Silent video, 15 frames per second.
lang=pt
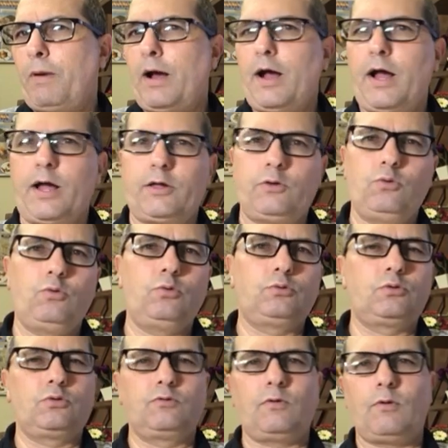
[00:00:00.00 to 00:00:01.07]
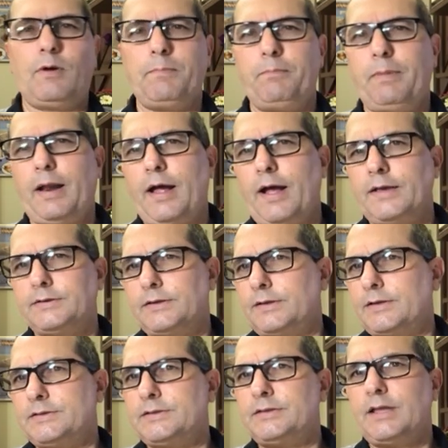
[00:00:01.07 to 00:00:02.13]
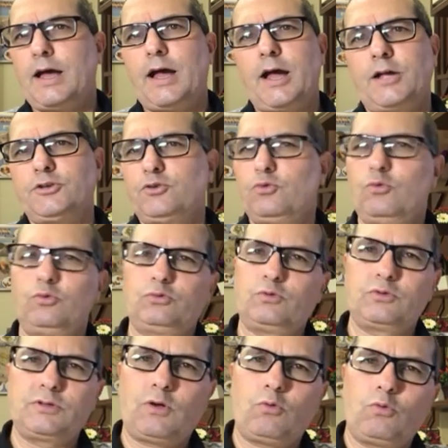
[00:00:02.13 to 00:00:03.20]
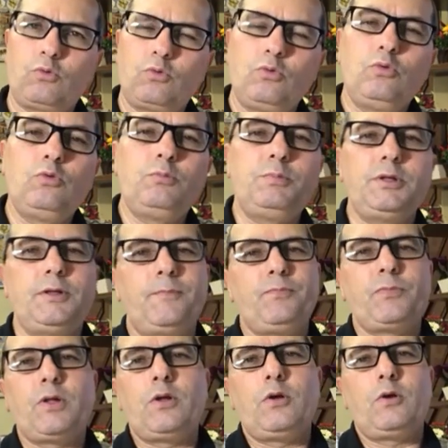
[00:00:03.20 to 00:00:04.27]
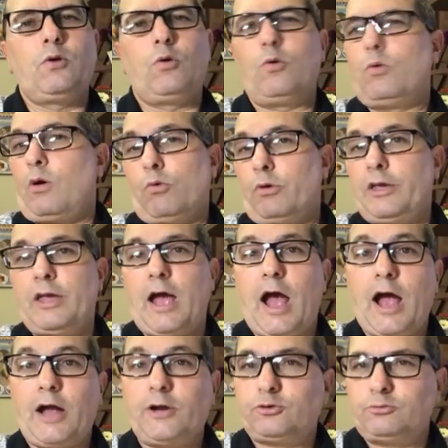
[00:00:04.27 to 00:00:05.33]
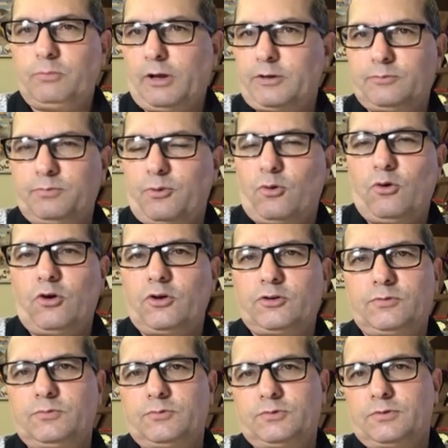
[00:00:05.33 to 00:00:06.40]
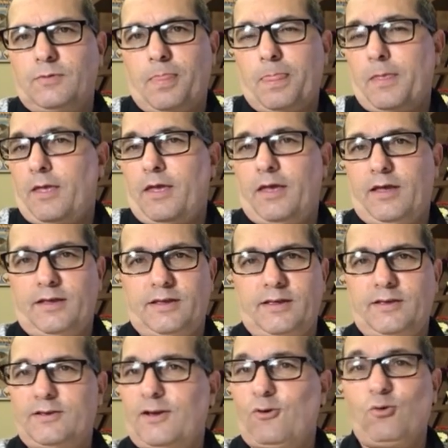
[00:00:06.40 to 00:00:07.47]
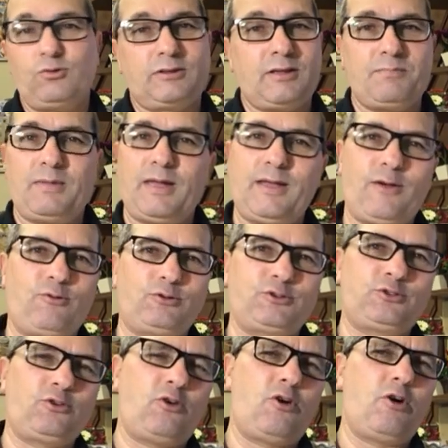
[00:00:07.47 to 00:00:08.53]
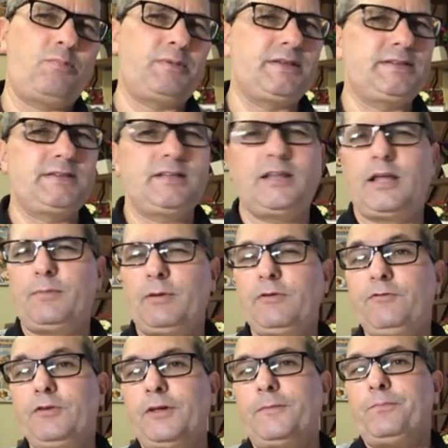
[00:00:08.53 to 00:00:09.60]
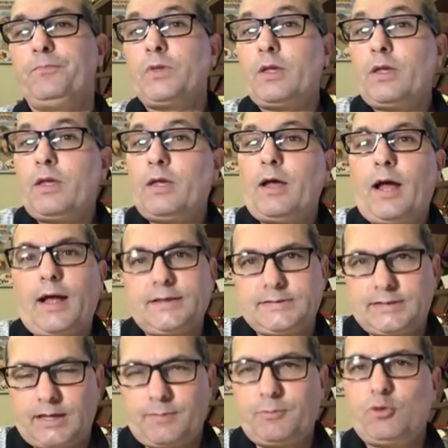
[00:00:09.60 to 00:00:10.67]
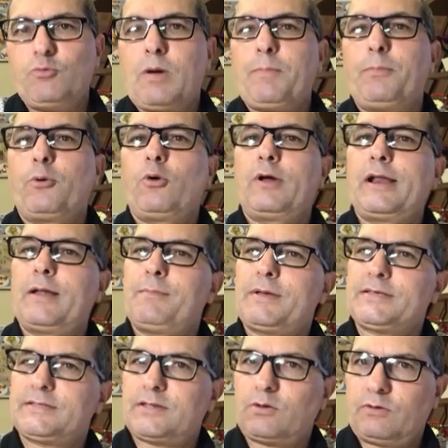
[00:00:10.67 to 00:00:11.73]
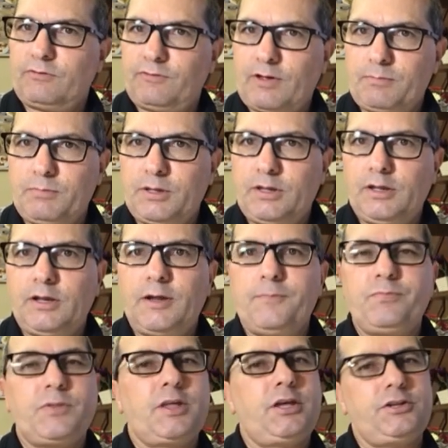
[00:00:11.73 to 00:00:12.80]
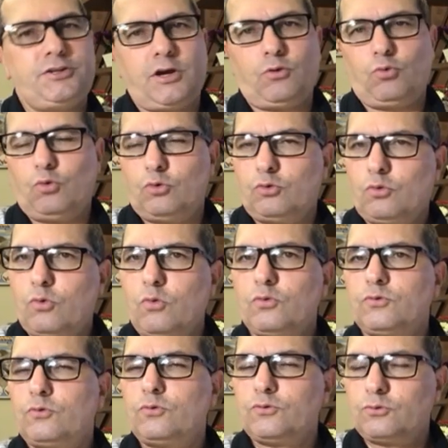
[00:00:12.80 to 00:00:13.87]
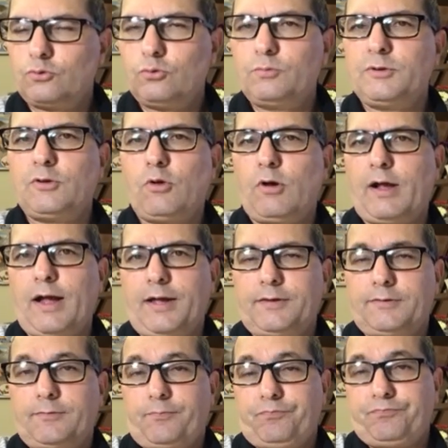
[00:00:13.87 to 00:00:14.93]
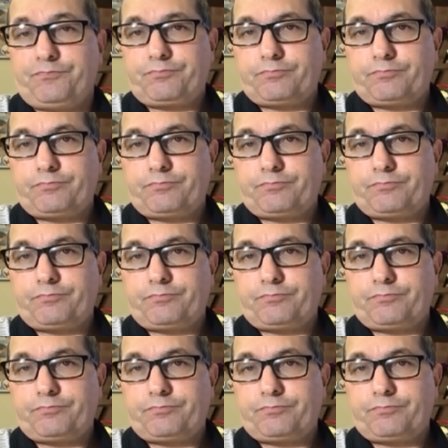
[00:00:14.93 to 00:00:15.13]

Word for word: parque, outros vão à praça da cidade, outros ao clube ou ao riacho mais próximos, é, ou também ao shopping, cinema, enfim. Há sempre uma programação em família de acordo com os costumes locais.